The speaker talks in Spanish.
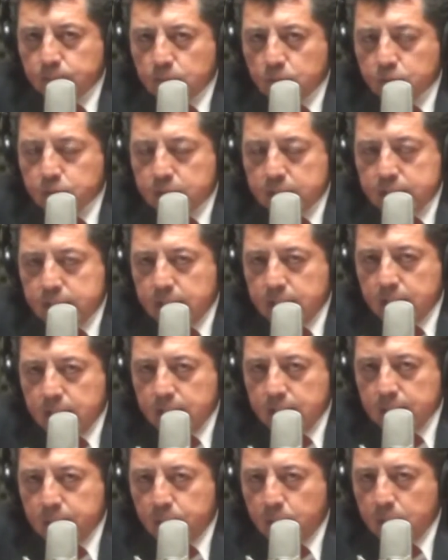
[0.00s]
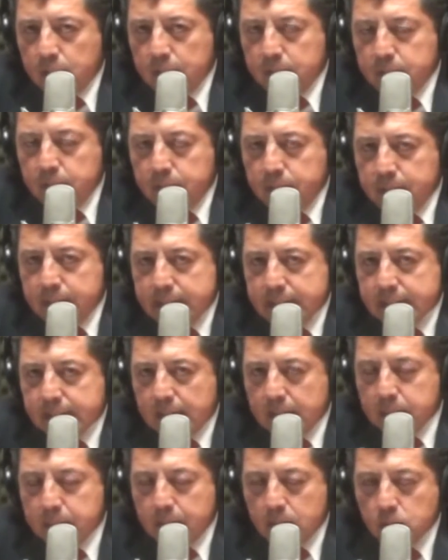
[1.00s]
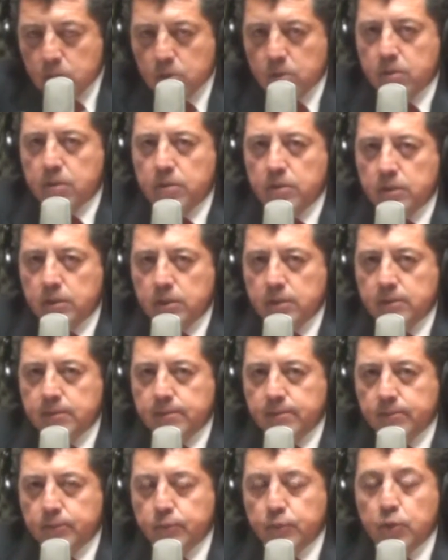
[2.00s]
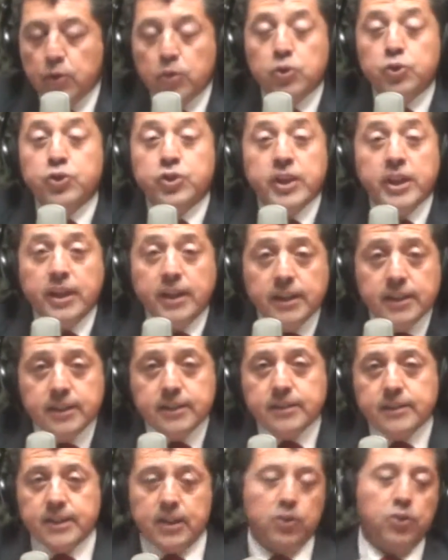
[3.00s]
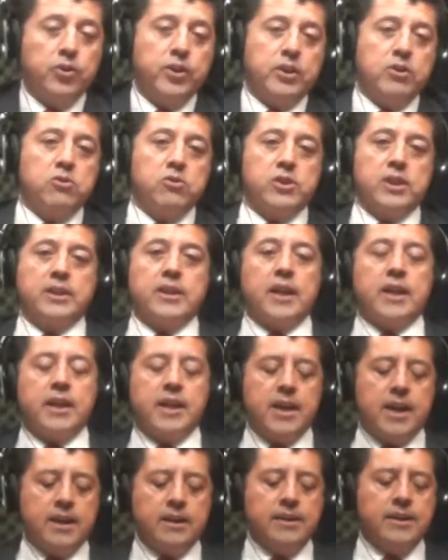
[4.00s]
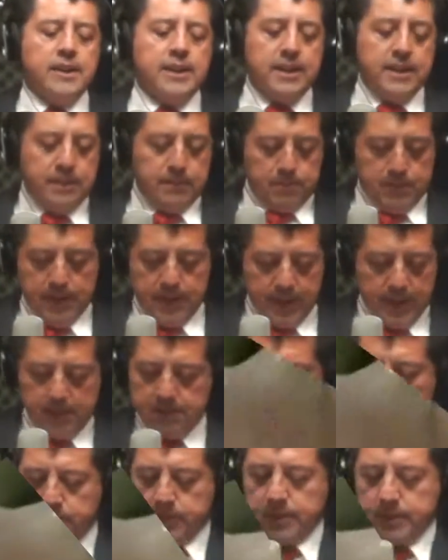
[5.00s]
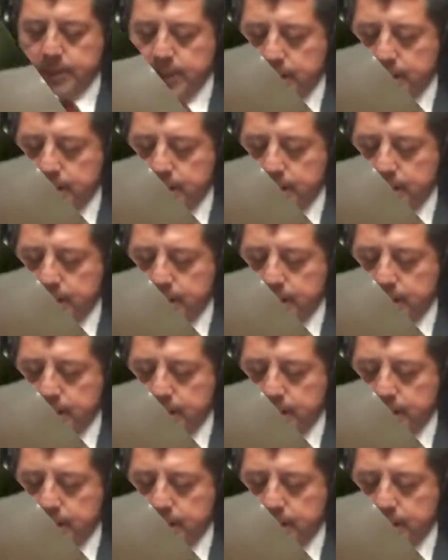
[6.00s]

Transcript: los que siguen que puedan vivir y estar mejor. No lo sé, se lo dejo de tarea. Mañana vamos a